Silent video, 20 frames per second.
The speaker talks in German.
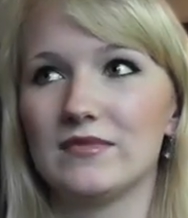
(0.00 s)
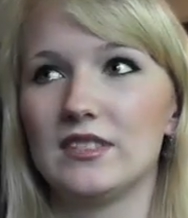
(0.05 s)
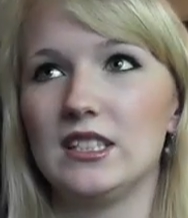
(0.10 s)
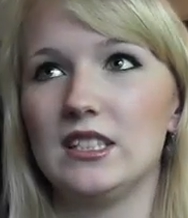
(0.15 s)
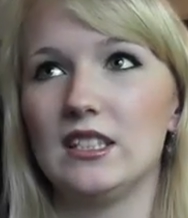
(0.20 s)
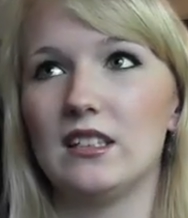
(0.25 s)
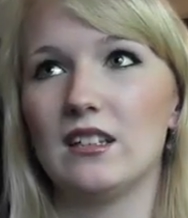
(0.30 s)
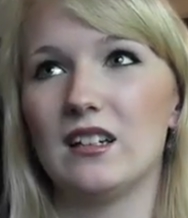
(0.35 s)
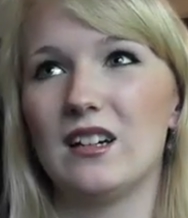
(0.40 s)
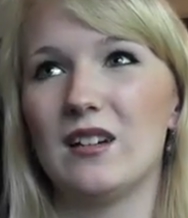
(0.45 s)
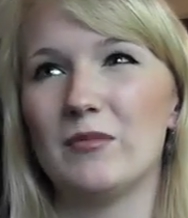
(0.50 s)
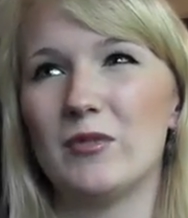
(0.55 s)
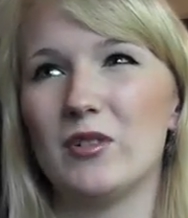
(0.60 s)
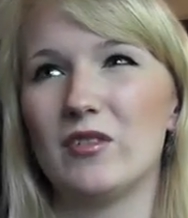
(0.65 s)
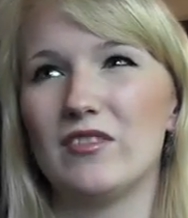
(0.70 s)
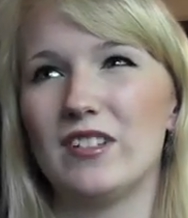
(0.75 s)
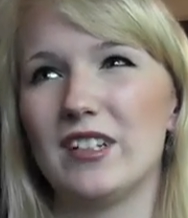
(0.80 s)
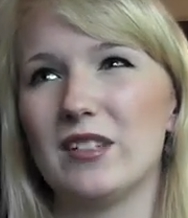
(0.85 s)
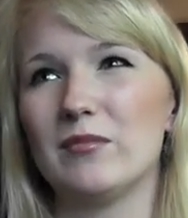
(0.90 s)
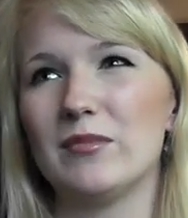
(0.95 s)
Die haben auch
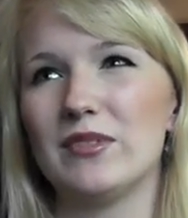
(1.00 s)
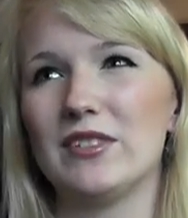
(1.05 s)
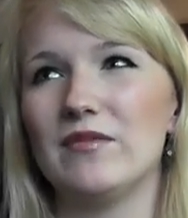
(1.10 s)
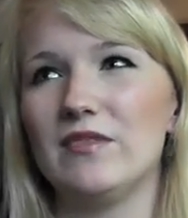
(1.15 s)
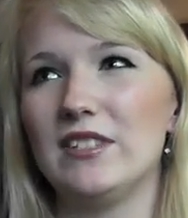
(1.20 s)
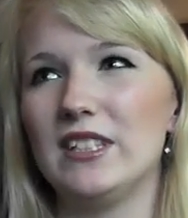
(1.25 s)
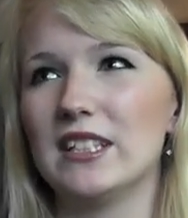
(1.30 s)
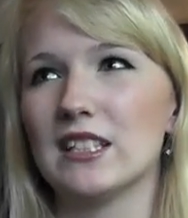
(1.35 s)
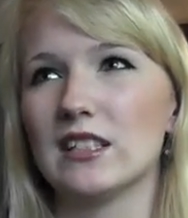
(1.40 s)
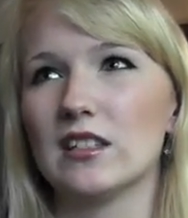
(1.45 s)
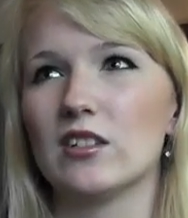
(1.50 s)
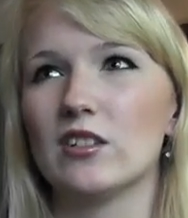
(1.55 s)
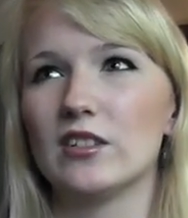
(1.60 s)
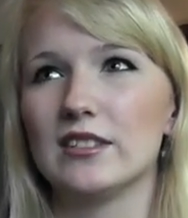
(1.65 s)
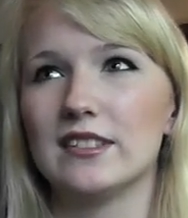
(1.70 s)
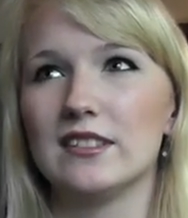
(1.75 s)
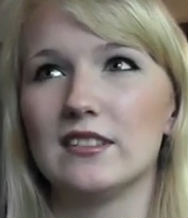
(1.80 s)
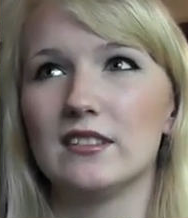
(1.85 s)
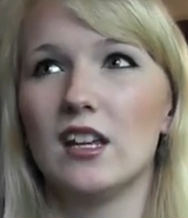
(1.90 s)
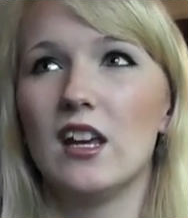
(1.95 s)
vielleicht ein bisschen weniger
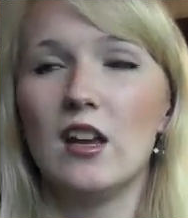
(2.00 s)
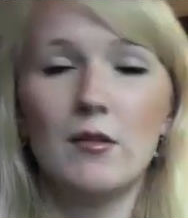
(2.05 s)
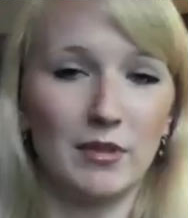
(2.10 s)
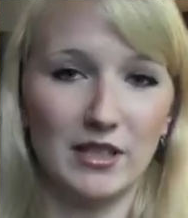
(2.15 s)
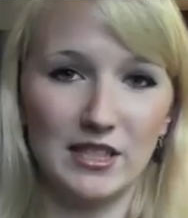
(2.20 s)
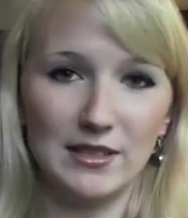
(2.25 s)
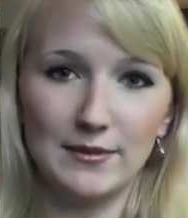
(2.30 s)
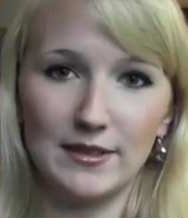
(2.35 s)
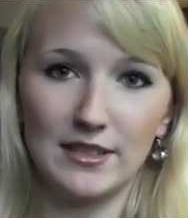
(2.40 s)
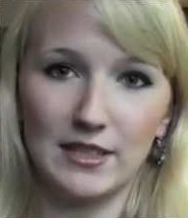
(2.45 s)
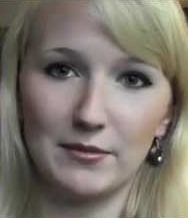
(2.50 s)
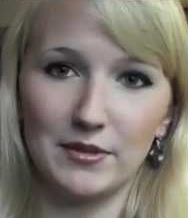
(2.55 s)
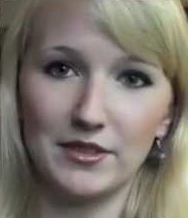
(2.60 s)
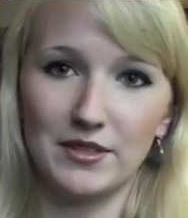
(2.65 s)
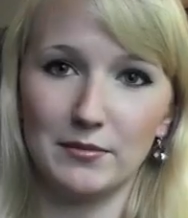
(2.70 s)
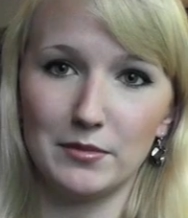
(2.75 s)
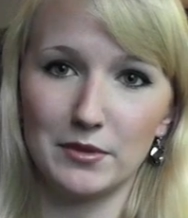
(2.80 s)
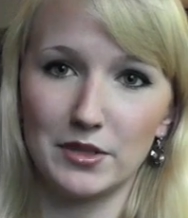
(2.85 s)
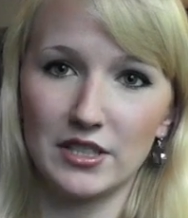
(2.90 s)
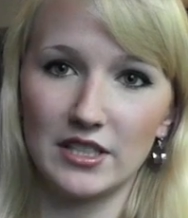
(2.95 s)
gekostet. Bei Ebay habe ich
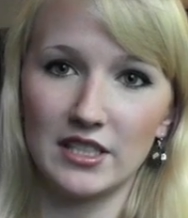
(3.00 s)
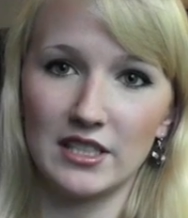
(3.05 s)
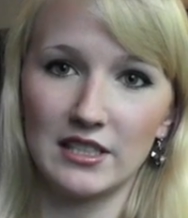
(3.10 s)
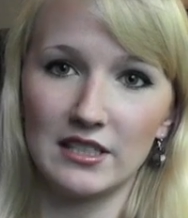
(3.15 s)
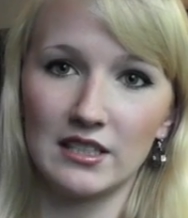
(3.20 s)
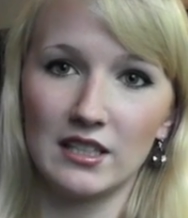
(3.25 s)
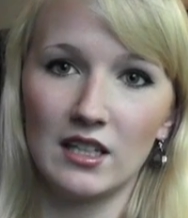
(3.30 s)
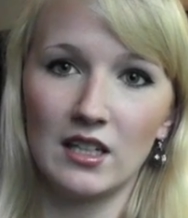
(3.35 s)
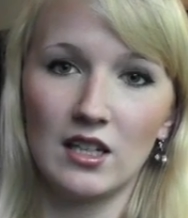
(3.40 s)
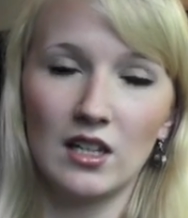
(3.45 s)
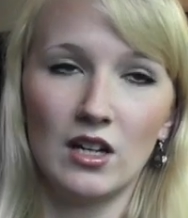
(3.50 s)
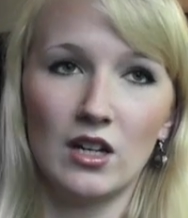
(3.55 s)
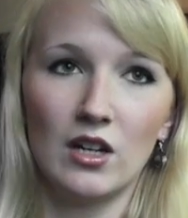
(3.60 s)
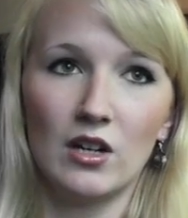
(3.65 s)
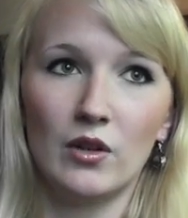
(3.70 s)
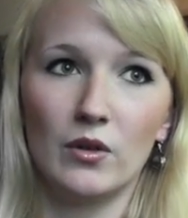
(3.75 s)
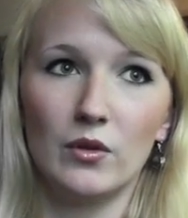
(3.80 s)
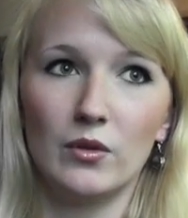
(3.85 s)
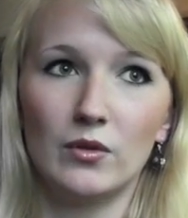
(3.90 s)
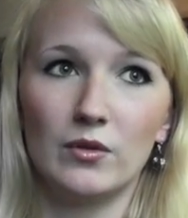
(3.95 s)
die bestellt.
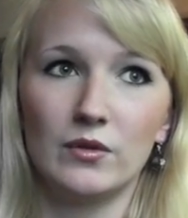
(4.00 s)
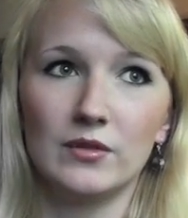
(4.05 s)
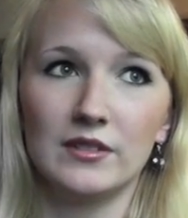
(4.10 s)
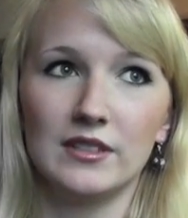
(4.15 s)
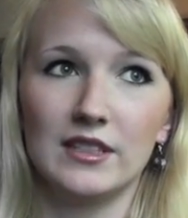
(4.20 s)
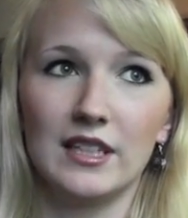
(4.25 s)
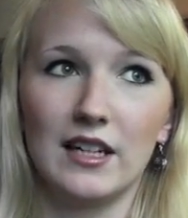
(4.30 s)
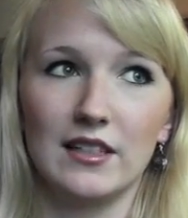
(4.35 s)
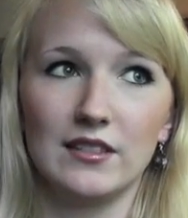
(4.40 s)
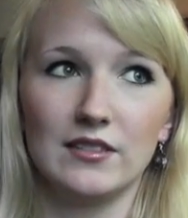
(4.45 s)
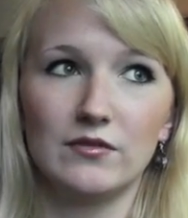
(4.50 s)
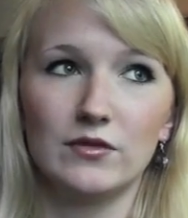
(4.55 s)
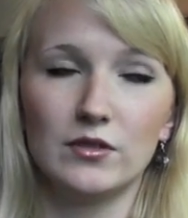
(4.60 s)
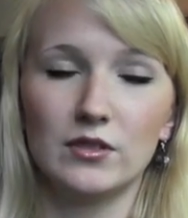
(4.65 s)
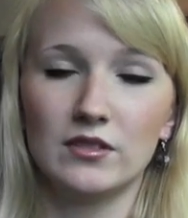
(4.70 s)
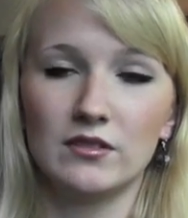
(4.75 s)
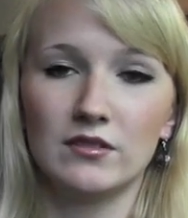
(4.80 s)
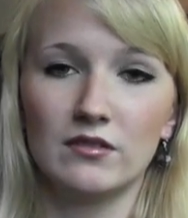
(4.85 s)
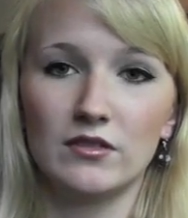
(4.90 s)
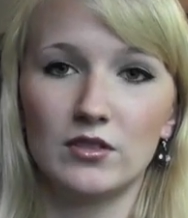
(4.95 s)
Und ja, die
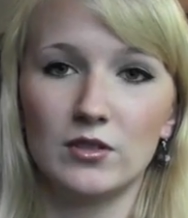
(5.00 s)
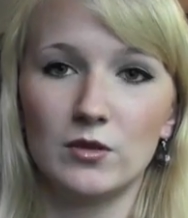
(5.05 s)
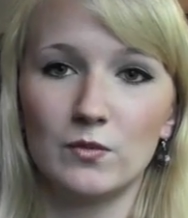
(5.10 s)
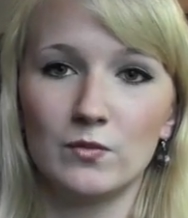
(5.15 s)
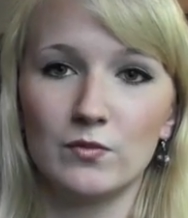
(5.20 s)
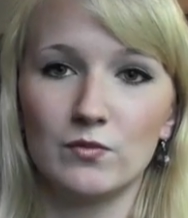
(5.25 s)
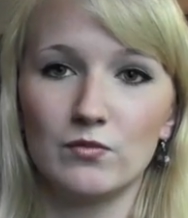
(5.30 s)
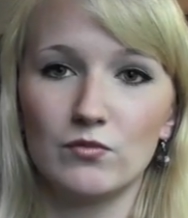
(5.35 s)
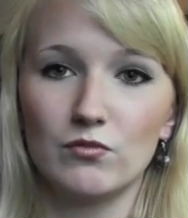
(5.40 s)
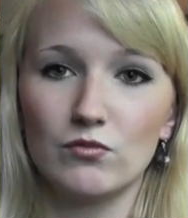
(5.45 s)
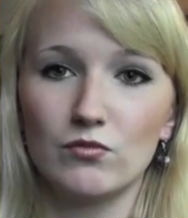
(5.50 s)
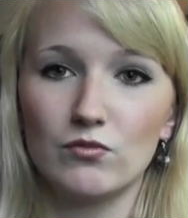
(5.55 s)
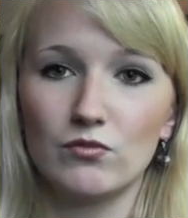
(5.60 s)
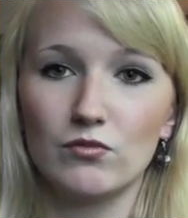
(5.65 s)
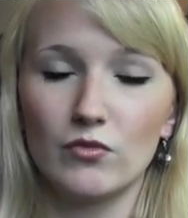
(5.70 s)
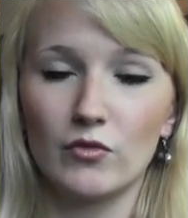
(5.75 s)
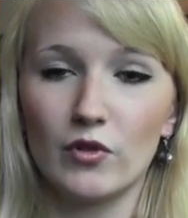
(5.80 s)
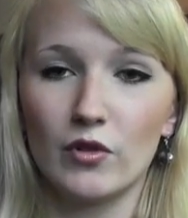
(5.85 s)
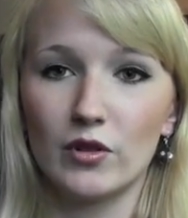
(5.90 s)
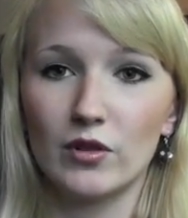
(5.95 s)
wurden ähm,
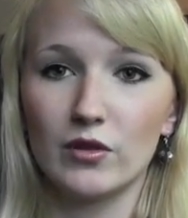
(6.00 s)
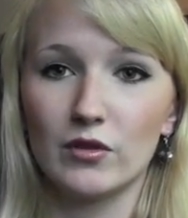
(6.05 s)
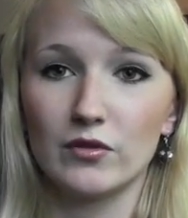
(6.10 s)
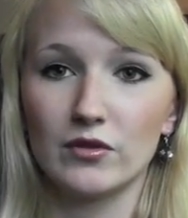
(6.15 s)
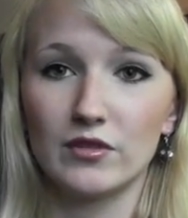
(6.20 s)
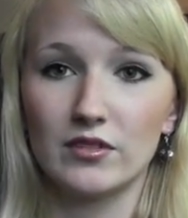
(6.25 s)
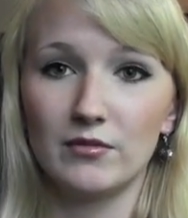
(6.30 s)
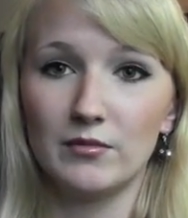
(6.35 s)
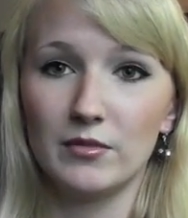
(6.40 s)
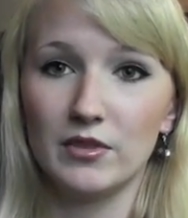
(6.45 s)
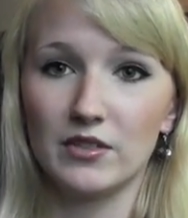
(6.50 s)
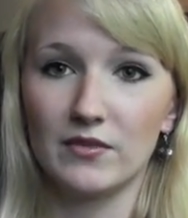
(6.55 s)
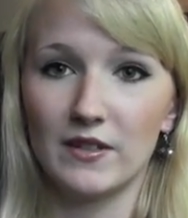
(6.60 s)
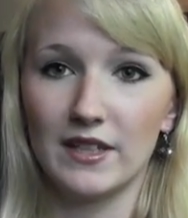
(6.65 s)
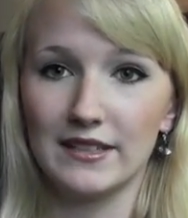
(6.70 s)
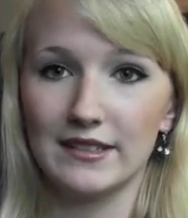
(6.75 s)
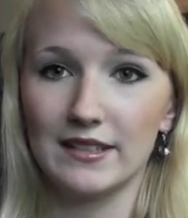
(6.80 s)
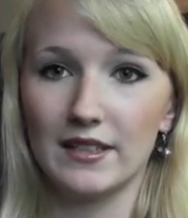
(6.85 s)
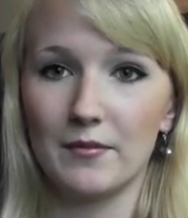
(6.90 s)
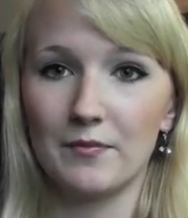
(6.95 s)
noch ziemlich
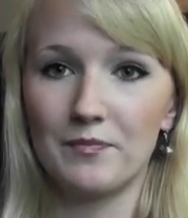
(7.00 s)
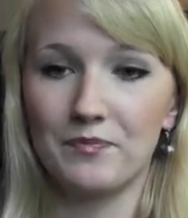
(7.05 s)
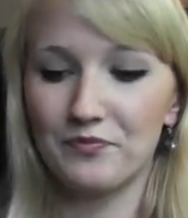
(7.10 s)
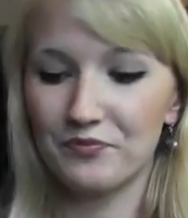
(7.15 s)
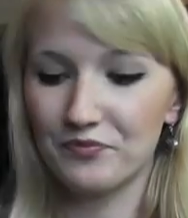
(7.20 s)
weißer.